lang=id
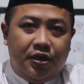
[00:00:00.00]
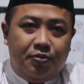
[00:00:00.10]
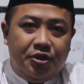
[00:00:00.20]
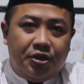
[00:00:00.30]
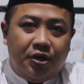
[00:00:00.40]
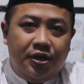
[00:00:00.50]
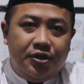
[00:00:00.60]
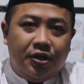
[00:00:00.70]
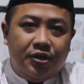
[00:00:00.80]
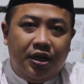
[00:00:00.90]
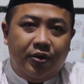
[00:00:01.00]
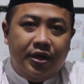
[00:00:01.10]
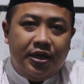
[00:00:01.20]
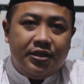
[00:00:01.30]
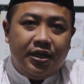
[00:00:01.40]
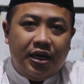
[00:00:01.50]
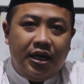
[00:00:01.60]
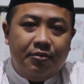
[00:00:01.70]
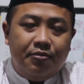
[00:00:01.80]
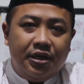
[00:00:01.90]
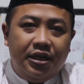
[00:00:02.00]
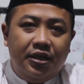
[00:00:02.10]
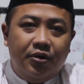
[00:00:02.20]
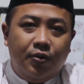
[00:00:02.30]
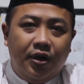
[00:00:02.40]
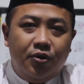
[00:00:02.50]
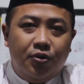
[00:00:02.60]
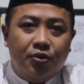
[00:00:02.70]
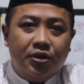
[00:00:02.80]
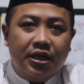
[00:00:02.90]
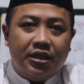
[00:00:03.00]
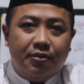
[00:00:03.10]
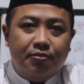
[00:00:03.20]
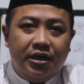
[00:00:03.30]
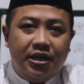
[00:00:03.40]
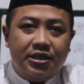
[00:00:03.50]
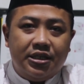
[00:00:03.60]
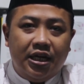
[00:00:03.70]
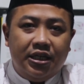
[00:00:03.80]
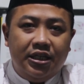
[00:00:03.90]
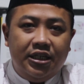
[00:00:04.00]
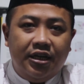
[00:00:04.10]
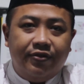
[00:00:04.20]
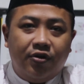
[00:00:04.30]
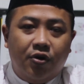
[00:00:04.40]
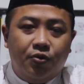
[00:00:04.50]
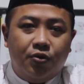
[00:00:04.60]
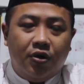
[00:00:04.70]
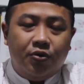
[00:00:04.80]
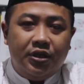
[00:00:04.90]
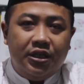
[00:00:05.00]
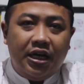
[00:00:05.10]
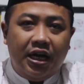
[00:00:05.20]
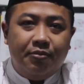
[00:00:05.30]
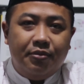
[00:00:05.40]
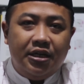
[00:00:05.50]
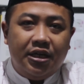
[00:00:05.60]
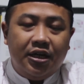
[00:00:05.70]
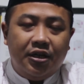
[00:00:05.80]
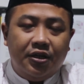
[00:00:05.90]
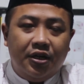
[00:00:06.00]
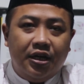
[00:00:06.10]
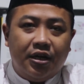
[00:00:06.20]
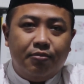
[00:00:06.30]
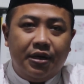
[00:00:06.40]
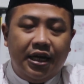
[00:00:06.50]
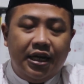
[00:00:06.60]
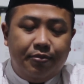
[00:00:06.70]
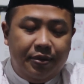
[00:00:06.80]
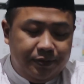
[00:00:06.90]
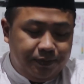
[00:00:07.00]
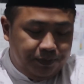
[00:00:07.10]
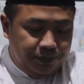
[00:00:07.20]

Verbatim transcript: Rabbi syrah li sadri wa yasir li amri wahlul uqdatan min lisani yafqahu qawli. Amin ya Allah ya rabbal alamin.